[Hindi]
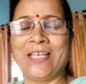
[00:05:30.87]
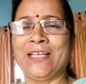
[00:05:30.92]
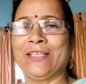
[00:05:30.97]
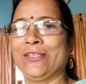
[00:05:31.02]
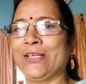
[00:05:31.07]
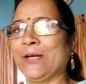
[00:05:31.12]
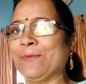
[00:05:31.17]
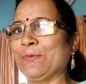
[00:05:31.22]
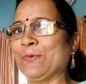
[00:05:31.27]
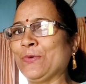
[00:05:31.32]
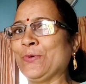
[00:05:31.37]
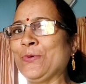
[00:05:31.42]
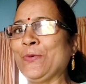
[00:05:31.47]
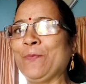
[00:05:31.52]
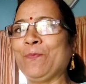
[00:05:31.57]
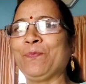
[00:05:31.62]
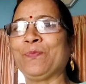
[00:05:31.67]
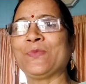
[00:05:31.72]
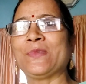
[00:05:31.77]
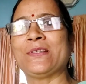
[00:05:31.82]
जाएंगे तो आपको
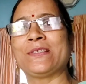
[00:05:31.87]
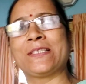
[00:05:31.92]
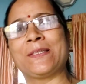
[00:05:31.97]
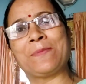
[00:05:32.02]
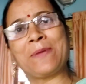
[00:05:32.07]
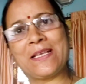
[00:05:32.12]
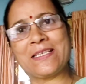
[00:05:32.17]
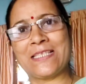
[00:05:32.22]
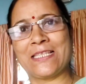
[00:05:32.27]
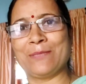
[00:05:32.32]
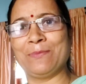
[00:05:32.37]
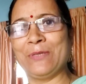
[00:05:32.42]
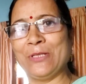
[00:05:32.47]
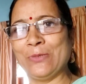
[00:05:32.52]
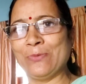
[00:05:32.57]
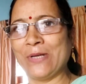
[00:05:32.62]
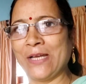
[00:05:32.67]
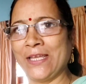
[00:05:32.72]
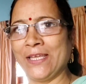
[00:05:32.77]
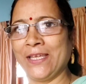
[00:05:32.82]
सबके साथ
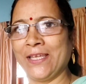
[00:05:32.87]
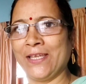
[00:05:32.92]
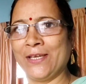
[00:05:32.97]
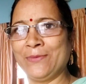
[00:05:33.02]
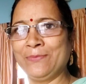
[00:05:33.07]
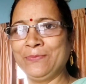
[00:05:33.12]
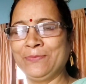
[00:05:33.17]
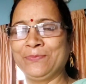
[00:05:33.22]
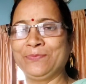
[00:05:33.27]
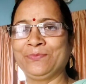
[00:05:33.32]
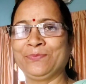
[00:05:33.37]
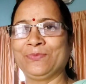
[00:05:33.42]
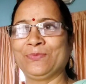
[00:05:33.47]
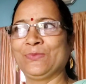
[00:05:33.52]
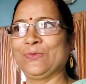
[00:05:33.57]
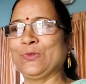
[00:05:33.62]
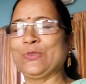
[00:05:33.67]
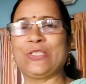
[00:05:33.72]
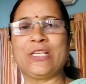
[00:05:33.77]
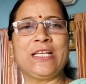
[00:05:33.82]
मिलवाएंगे हम
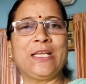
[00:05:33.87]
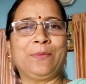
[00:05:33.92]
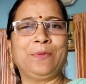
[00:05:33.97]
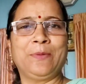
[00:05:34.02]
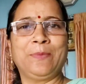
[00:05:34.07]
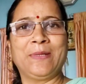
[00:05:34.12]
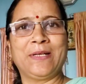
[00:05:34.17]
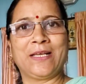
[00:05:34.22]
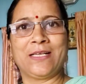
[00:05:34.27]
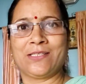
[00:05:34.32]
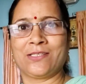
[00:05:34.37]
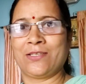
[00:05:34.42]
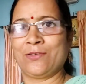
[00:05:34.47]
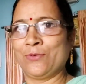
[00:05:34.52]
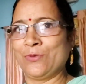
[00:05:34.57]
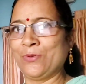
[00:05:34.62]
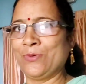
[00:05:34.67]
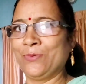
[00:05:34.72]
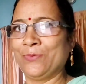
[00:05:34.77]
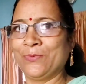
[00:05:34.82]
तो चलिए अभी मैं नाश्ता
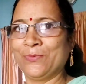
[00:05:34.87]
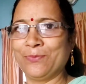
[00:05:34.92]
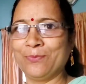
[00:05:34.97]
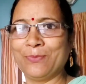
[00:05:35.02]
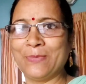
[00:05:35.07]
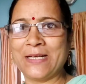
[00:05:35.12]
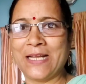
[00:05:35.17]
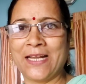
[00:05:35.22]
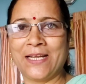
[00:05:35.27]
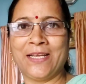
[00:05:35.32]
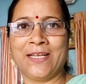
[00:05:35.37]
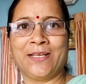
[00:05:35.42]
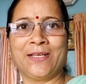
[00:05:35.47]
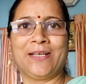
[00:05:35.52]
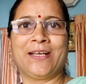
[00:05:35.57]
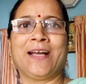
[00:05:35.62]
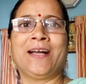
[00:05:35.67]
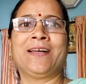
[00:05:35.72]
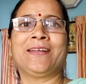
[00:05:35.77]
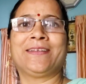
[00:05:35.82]
को बनाने
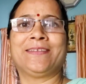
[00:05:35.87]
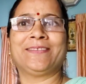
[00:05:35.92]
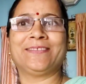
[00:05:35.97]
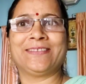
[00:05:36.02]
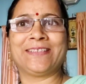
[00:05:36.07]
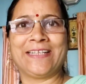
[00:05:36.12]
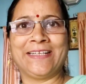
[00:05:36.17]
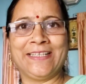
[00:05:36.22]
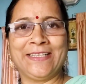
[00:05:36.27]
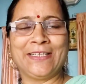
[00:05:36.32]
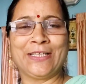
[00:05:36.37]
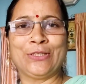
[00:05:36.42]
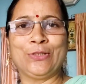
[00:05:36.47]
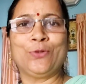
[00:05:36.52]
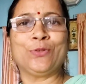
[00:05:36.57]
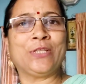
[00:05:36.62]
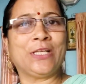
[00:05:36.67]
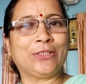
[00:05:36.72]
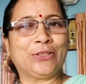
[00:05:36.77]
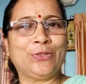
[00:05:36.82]
का रेडी
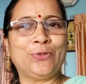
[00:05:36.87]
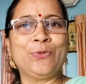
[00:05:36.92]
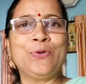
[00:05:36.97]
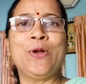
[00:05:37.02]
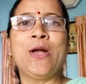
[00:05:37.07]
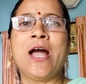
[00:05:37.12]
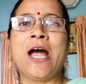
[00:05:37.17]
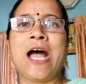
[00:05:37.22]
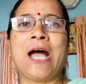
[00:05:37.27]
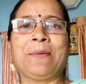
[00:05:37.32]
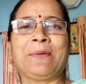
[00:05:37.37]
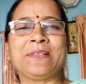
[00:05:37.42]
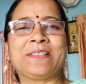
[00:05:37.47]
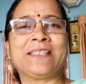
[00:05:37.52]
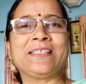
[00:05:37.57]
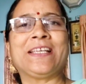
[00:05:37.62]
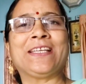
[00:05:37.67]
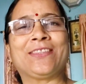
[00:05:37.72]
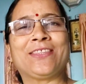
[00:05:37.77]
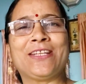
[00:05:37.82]
करती हूँ देखती हूँ आपके
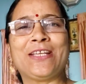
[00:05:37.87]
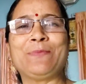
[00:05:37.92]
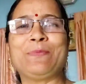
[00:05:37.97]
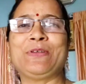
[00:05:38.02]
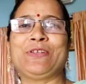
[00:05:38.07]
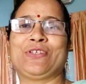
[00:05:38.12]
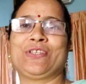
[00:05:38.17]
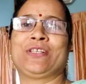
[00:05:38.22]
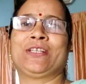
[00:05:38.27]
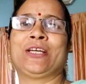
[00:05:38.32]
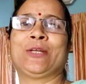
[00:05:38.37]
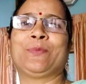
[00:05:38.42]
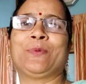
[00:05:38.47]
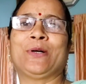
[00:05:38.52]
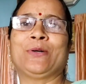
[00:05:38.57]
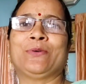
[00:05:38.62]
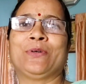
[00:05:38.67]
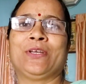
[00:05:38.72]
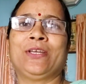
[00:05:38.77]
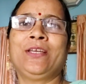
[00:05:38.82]
साथ कितना मैं शेयर कर
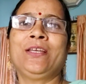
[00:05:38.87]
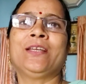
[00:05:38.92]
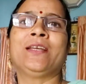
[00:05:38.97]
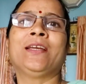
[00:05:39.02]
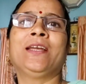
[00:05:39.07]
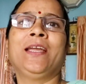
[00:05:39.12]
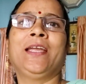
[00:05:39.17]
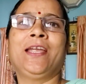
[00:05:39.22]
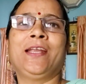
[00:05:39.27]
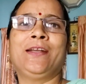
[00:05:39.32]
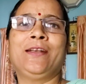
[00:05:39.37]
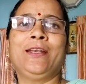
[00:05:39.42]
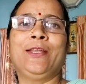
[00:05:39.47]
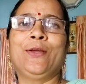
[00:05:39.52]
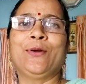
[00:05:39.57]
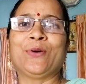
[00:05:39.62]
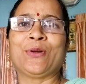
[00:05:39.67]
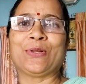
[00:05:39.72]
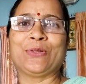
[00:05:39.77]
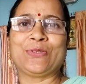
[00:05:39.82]
पाऊंगी
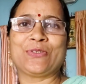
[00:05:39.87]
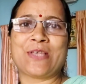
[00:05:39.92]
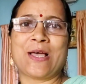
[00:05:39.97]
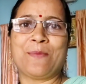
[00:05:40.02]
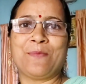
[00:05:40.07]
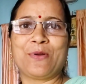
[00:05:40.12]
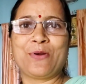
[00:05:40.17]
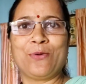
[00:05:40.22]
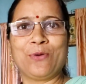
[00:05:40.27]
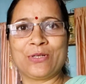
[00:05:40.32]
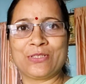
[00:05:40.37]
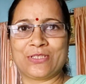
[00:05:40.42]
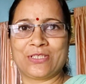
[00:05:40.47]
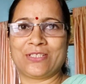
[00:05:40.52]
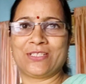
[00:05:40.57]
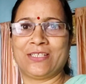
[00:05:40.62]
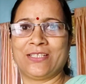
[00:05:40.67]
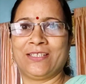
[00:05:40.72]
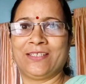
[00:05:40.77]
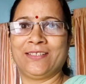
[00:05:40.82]
इडली और सांबर और
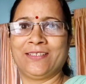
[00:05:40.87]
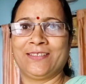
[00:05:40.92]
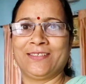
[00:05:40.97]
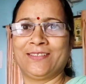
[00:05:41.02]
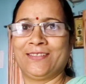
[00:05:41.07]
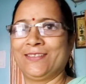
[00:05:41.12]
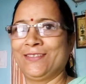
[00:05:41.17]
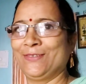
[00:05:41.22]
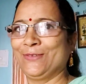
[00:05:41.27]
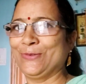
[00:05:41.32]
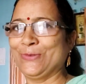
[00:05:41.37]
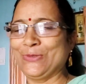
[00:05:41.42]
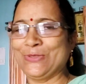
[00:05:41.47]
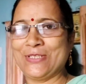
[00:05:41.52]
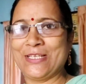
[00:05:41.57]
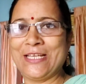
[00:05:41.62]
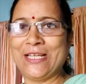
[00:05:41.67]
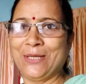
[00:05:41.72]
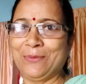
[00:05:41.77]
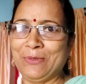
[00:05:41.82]
चटनी तो
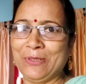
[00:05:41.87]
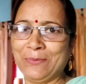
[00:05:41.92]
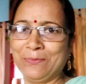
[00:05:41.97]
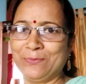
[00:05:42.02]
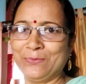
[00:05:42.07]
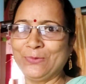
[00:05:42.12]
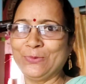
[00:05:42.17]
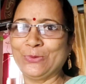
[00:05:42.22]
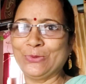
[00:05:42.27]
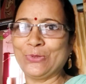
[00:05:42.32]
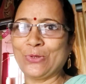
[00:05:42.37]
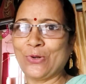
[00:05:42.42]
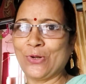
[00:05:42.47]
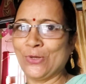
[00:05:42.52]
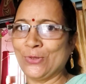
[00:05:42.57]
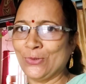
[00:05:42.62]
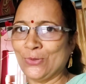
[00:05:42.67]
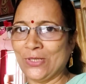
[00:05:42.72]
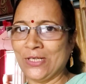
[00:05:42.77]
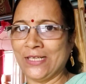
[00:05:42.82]
चलिए अभी हम दूध और
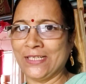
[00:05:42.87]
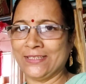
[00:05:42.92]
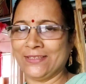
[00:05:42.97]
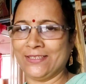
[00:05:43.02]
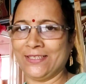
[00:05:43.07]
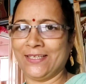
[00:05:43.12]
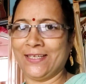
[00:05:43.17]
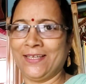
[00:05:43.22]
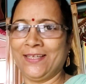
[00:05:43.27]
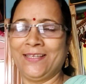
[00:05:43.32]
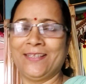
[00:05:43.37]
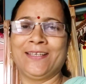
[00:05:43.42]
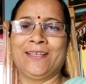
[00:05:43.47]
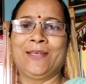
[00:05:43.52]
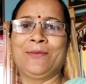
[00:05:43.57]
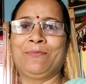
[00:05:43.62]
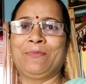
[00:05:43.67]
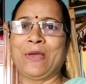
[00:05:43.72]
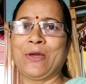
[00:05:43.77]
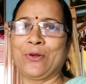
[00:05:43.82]
लड्डू ले लेते हैं
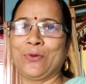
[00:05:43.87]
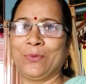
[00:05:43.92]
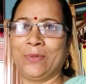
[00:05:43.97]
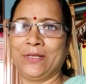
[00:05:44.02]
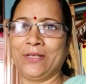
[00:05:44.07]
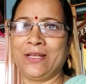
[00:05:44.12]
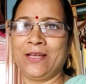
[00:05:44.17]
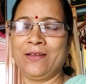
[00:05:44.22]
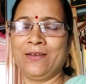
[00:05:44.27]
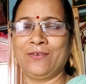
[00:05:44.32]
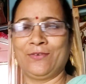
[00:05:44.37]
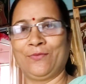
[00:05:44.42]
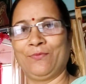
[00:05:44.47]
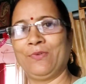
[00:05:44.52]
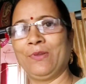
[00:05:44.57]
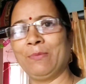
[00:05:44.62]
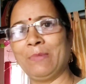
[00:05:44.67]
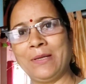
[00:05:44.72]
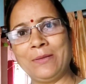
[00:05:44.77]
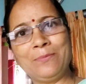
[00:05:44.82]
मैं और बेटा
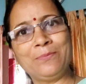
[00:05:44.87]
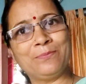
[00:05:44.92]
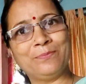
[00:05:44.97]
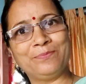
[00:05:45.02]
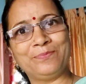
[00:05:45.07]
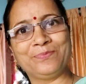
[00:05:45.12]
फिर मैं